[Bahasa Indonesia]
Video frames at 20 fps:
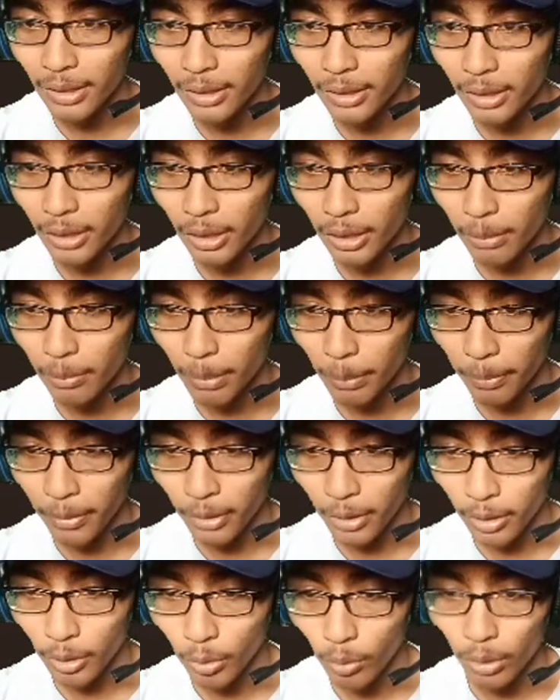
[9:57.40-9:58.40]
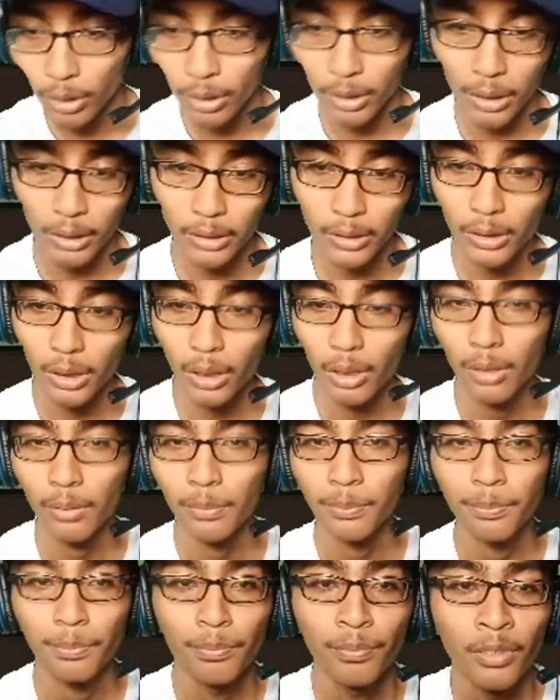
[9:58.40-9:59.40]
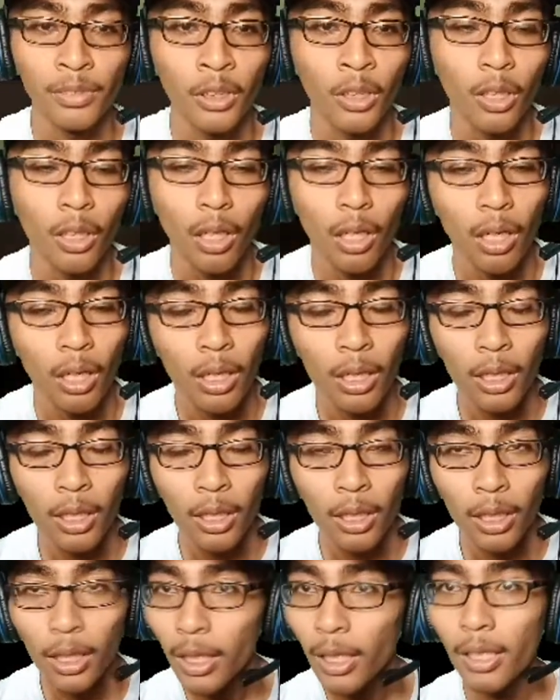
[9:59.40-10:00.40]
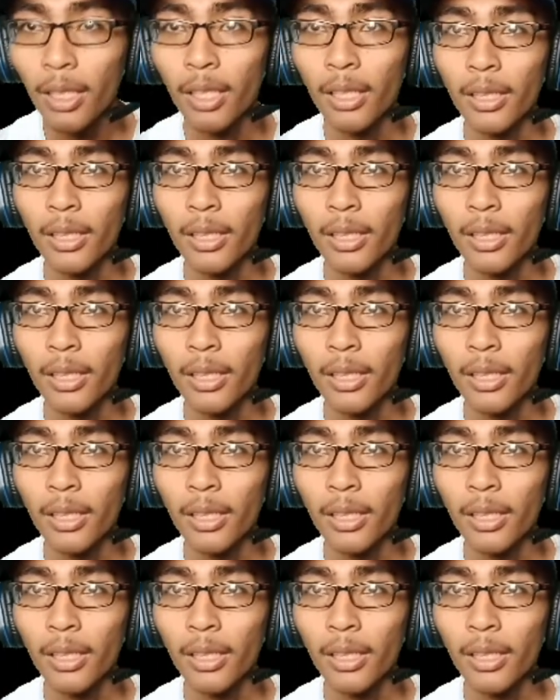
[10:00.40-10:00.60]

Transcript: nih tinggal berapa kilo lagi anjir hah